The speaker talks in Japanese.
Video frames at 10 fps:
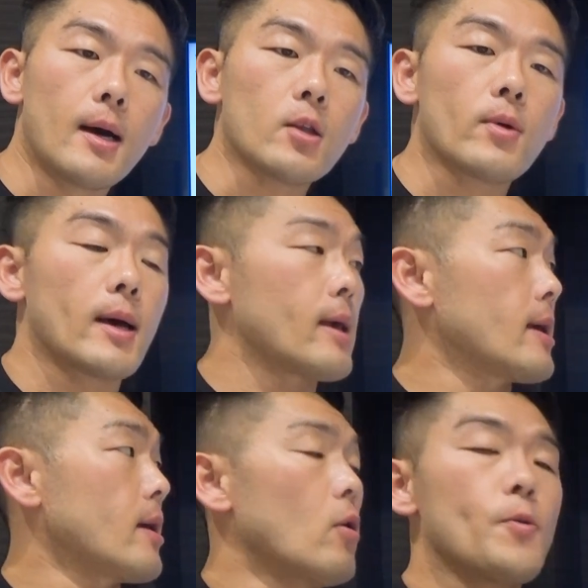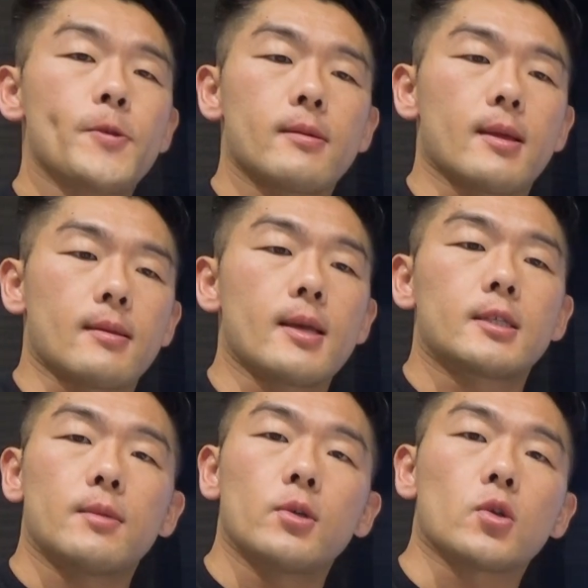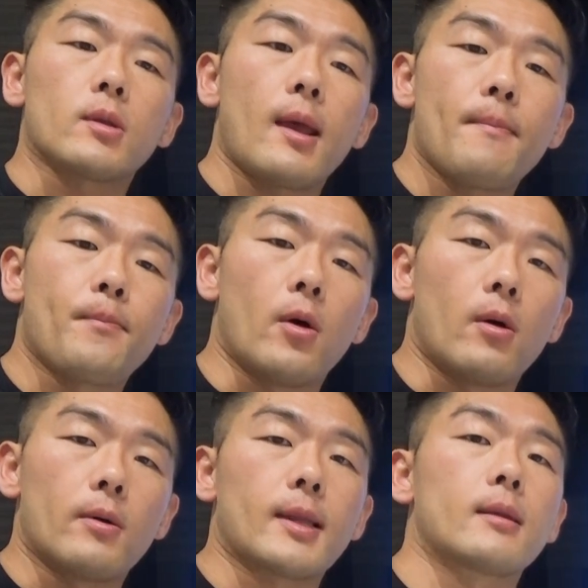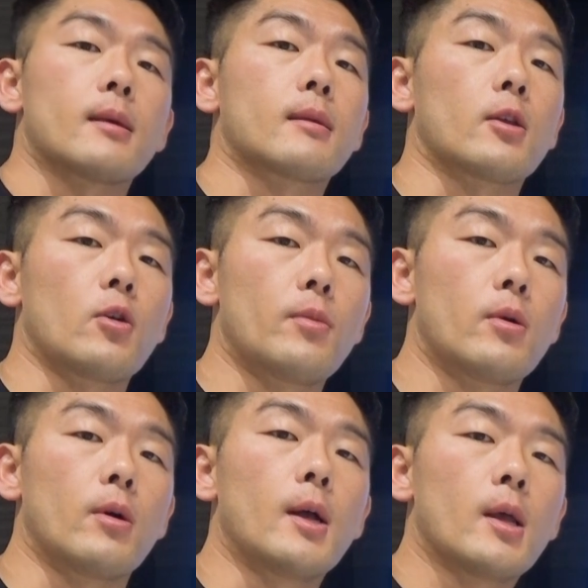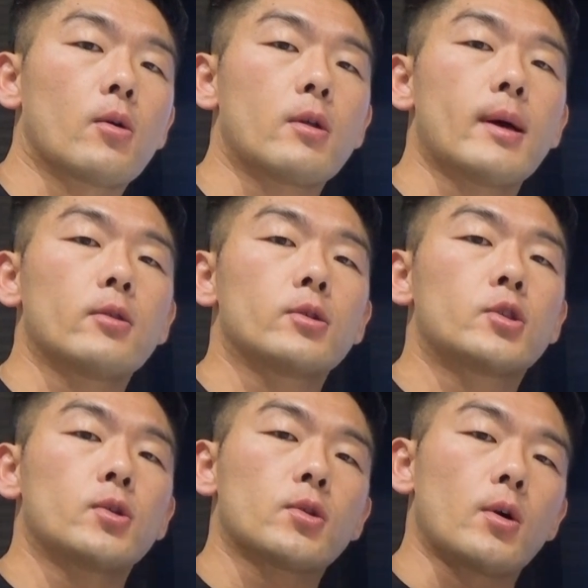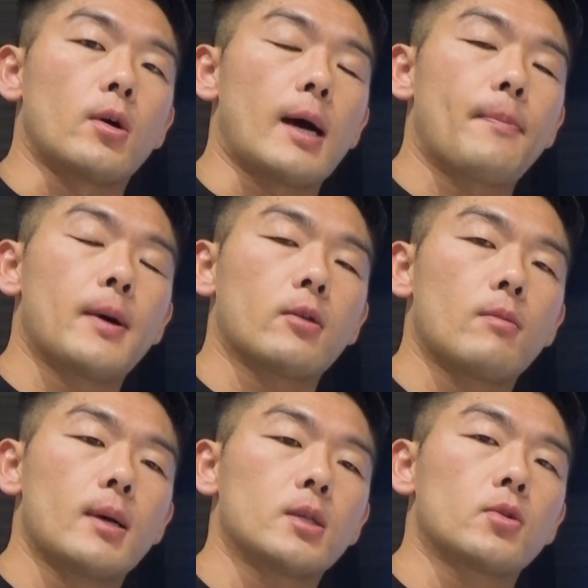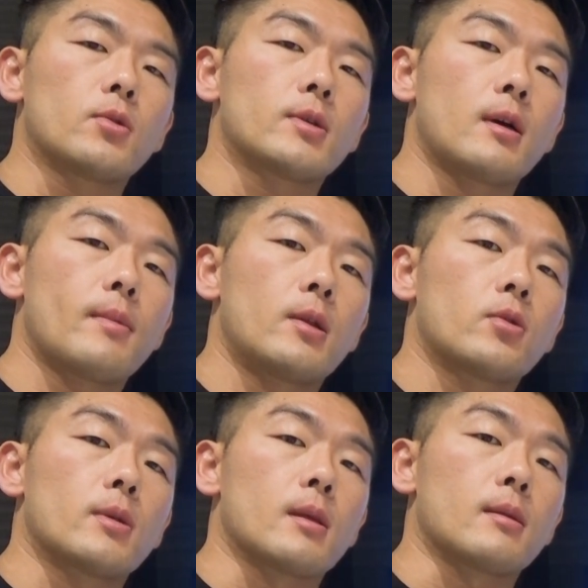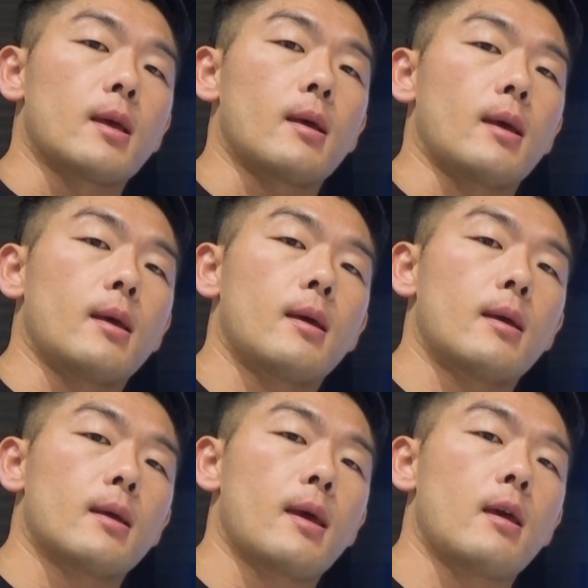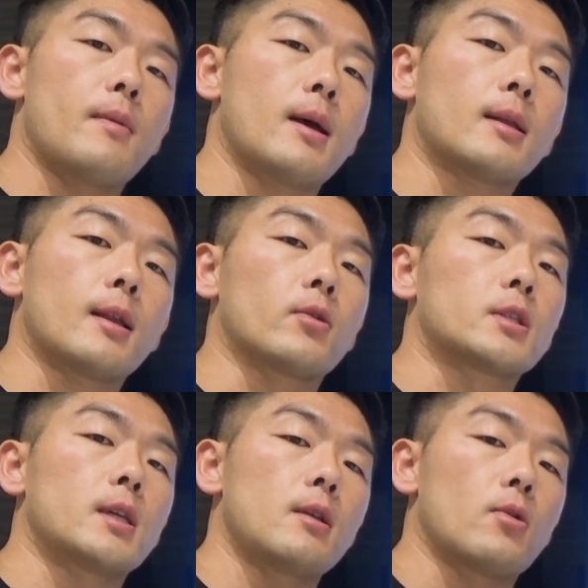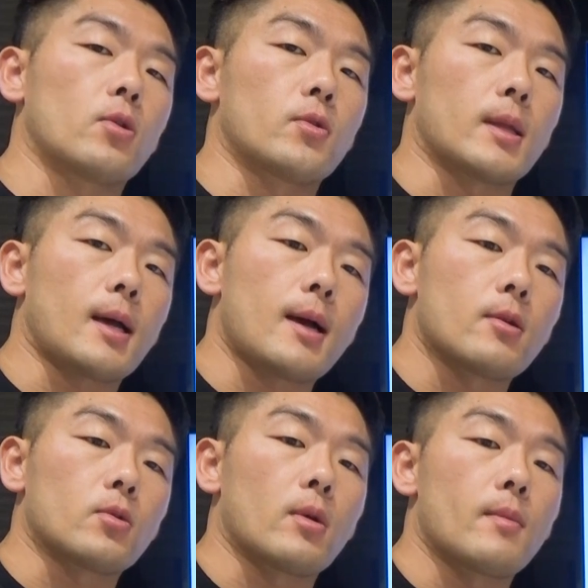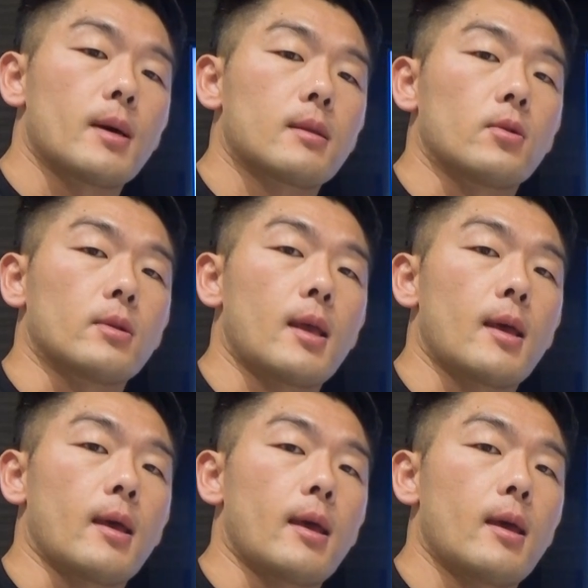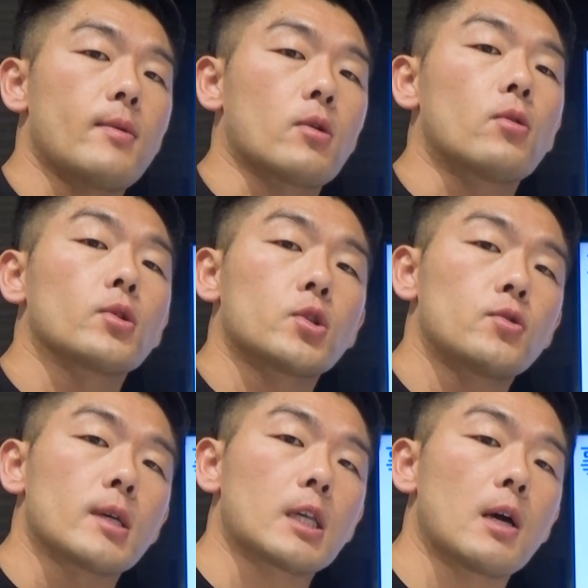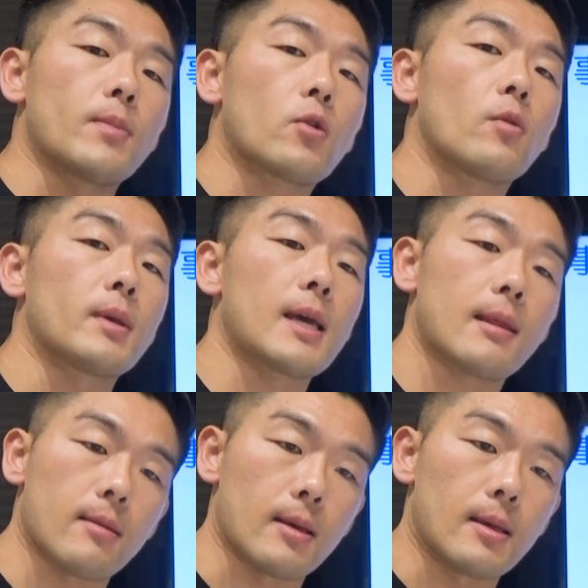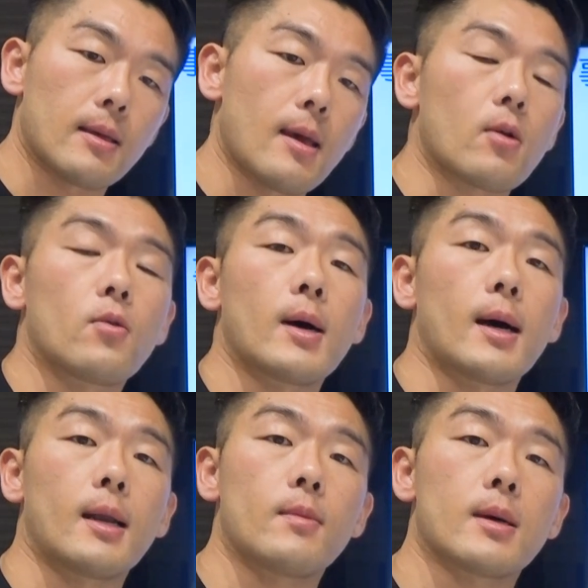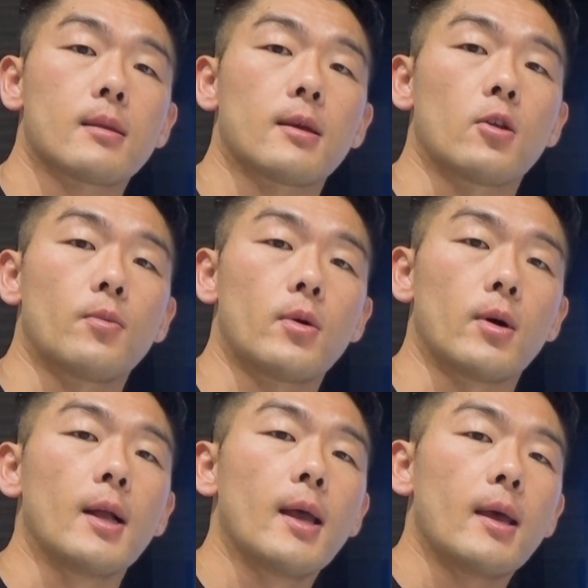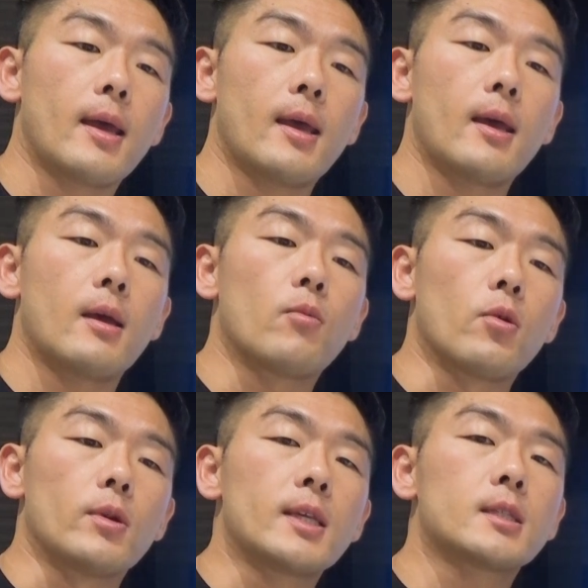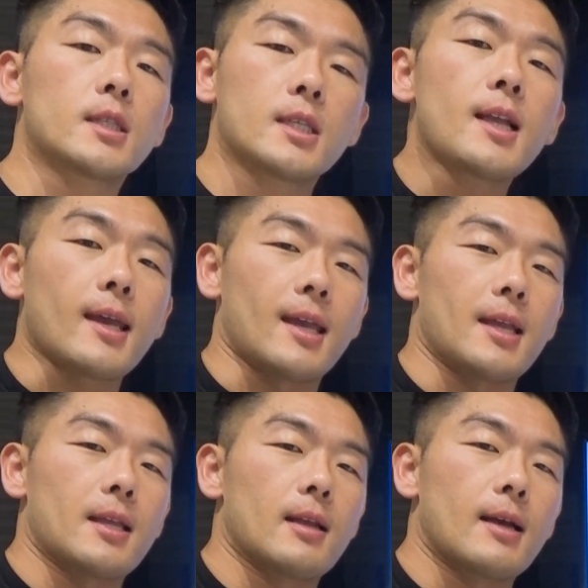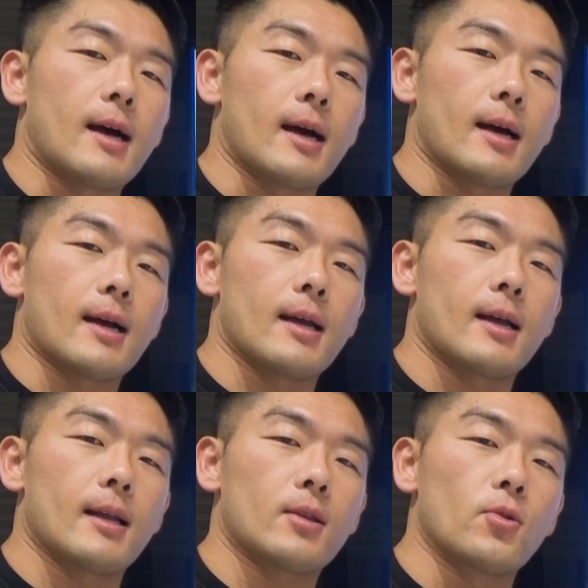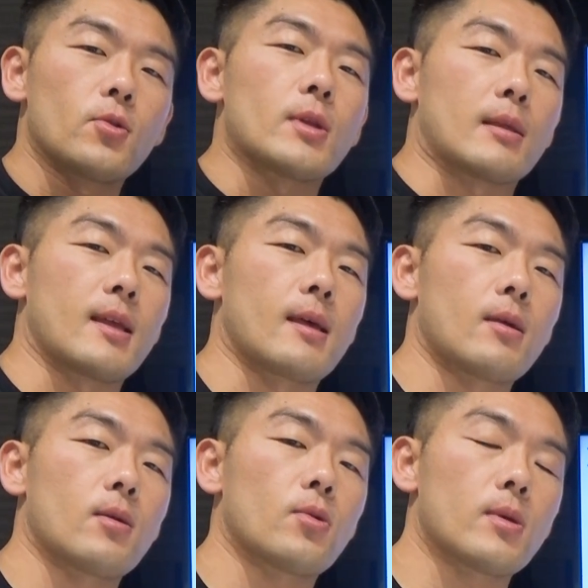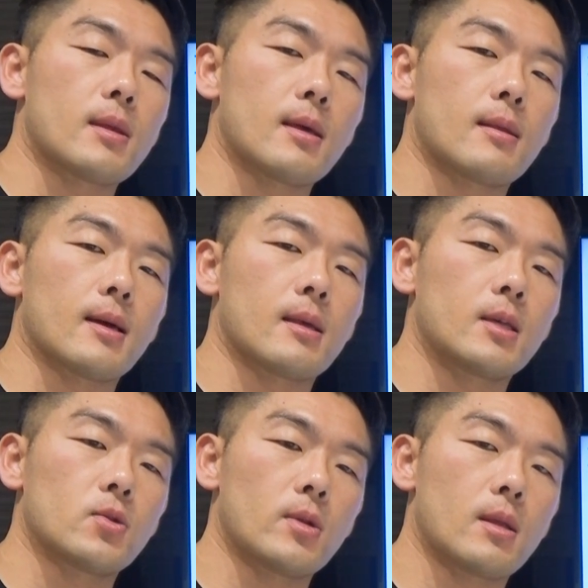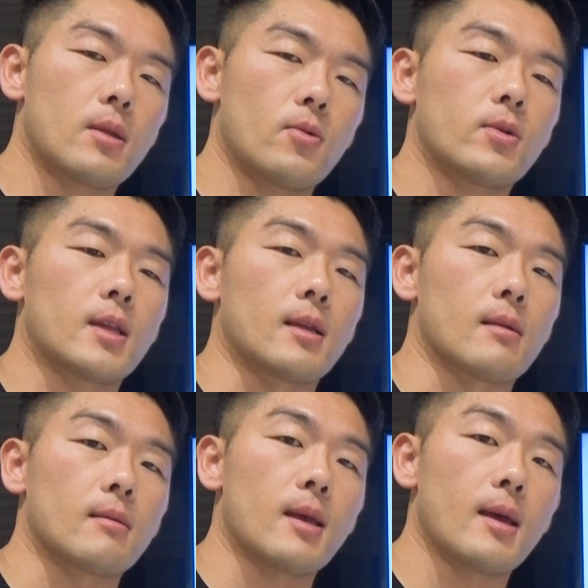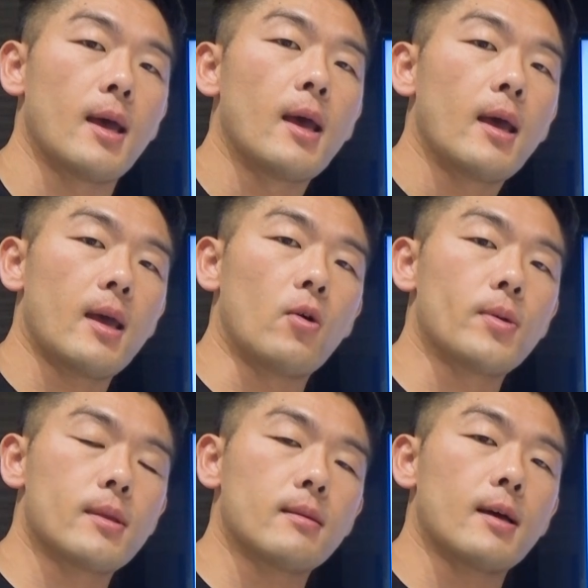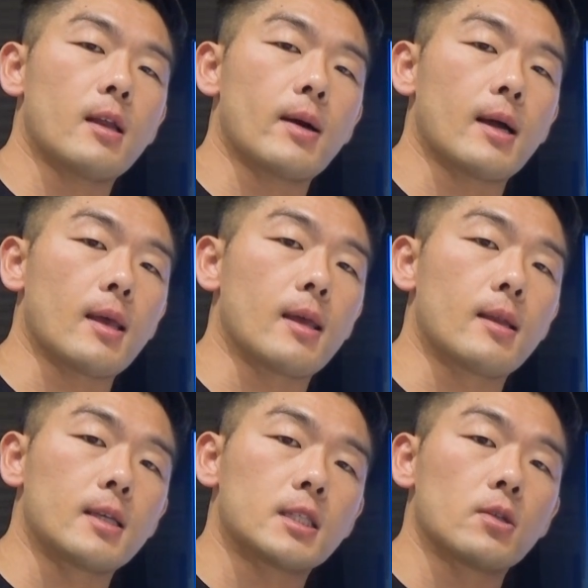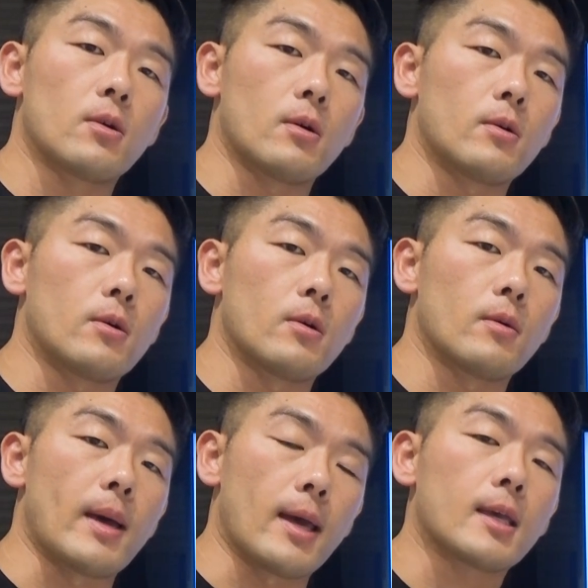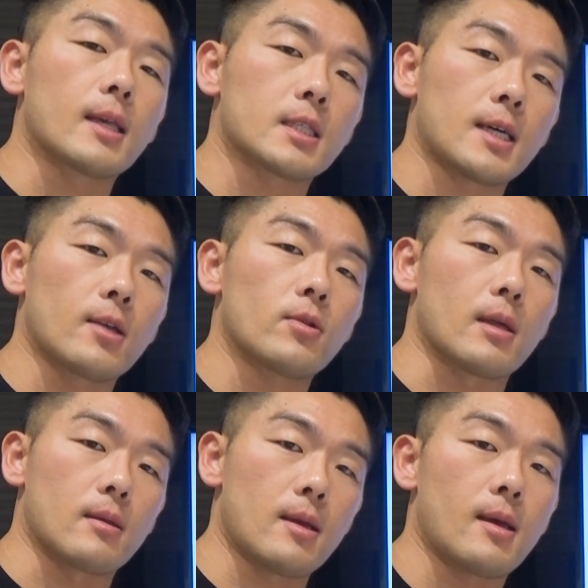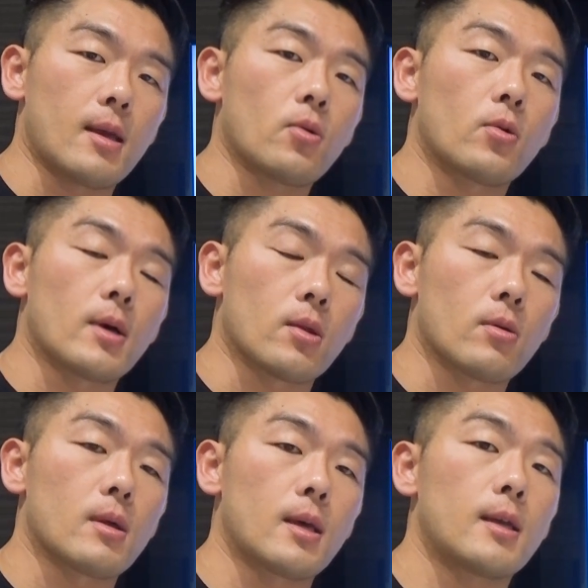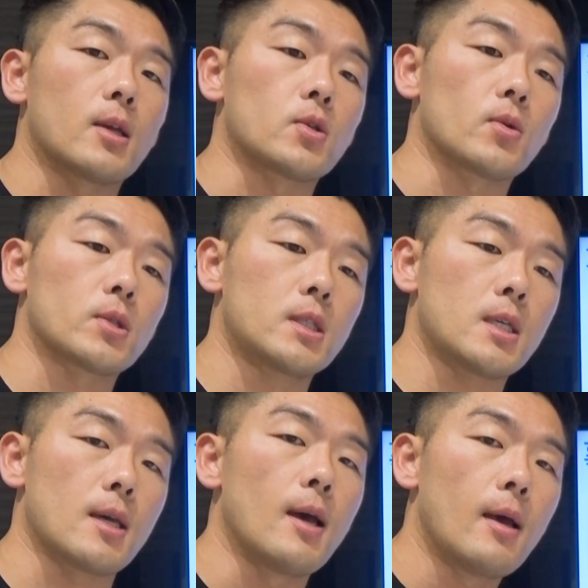あとは、えー、オフィスですね、事務所、店舗なんですけども、これはあの、住居、アパートマンションに比べるとですね、えー、平米あたりの賃料というのは高く取れますので、えー、いわゆる高収益は見込みやすい傾向はありますけども、えー、もう立地次第がというですね、えそういう性質が非常に強くてですね、えオフィスであればやはり立地の、ま駅地下のですね、えところが当然いいでしょうし、